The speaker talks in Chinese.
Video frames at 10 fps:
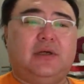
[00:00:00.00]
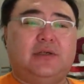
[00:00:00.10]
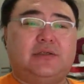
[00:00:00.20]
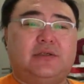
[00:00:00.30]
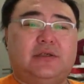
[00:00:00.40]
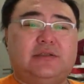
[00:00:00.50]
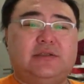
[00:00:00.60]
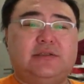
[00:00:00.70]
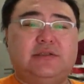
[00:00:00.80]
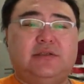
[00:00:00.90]
整个
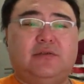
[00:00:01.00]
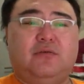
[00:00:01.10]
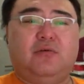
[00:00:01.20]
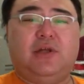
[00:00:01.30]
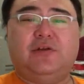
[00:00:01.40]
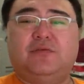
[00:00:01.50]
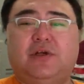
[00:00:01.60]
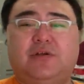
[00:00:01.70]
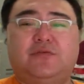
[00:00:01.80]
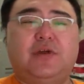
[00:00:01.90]
经济活力中
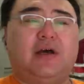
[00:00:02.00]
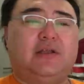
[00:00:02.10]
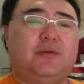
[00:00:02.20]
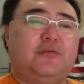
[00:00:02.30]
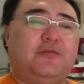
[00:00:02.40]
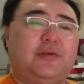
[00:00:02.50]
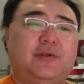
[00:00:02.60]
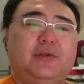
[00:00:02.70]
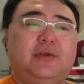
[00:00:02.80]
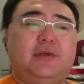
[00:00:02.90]
很重要的一部分。
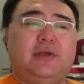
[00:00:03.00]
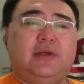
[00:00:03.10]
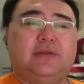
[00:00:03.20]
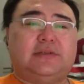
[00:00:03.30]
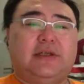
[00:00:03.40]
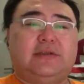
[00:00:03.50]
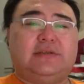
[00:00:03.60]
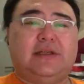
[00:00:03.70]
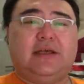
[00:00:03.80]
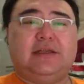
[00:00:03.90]

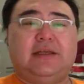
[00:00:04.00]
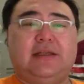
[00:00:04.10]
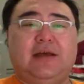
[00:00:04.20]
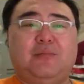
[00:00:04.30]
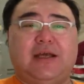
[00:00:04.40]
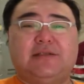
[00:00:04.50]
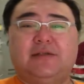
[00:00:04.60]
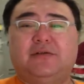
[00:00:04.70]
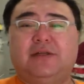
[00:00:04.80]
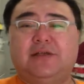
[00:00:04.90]
在那个年代买
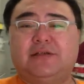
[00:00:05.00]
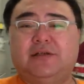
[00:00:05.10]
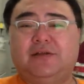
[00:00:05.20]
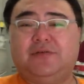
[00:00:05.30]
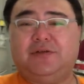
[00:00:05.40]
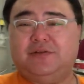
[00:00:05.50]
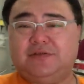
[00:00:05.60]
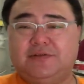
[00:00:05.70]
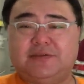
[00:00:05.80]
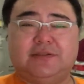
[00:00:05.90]
进口电视很多都是
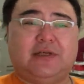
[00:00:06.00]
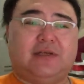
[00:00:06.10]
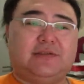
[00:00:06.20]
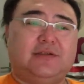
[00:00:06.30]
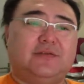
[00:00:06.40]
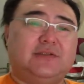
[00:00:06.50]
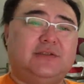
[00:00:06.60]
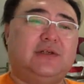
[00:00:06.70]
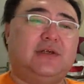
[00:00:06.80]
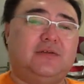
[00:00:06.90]
走私的啊，进口汽
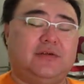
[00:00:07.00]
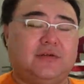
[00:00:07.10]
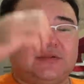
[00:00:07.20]
车很多都是